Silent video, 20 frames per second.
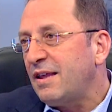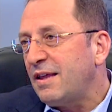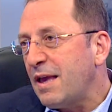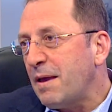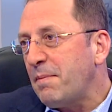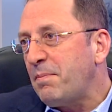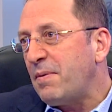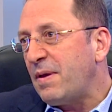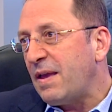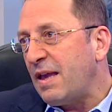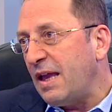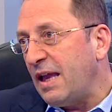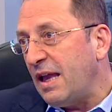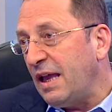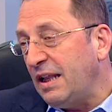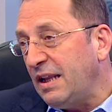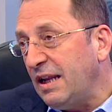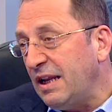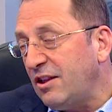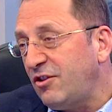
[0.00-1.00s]
hep
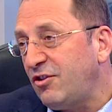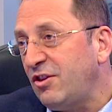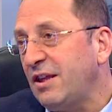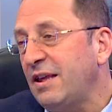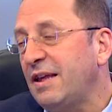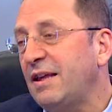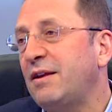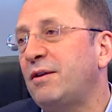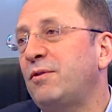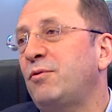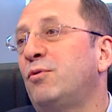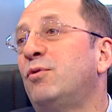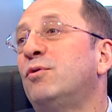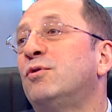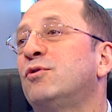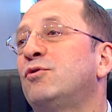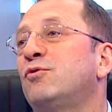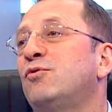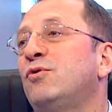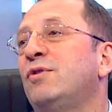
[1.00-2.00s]
enerji
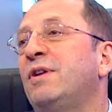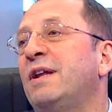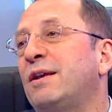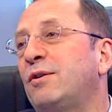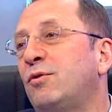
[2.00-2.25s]
konusuyla